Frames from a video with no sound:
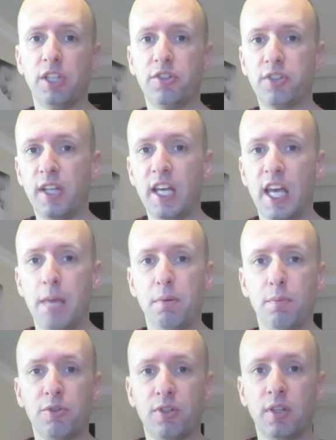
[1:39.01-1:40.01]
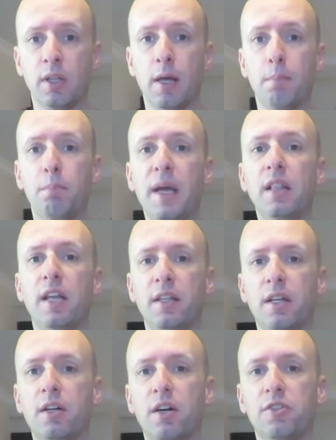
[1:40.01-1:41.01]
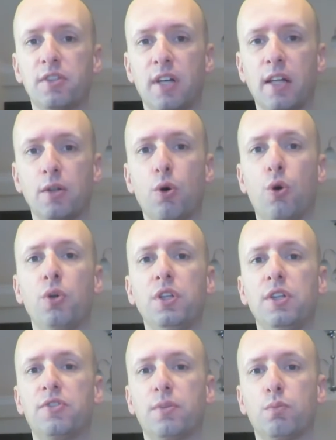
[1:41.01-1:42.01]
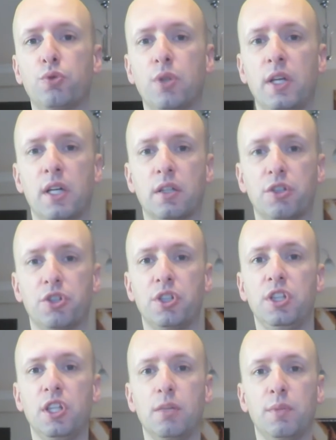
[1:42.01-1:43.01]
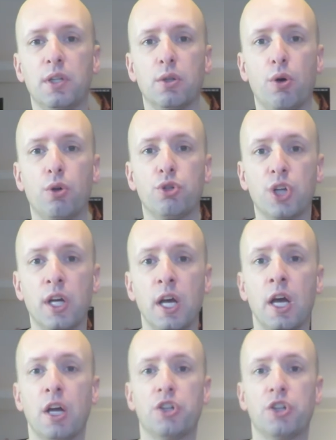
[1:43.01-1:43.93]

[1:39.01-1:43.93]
hisle hepimizin belleğine kazınan o isim bundan yaklaşık 20 yıl önce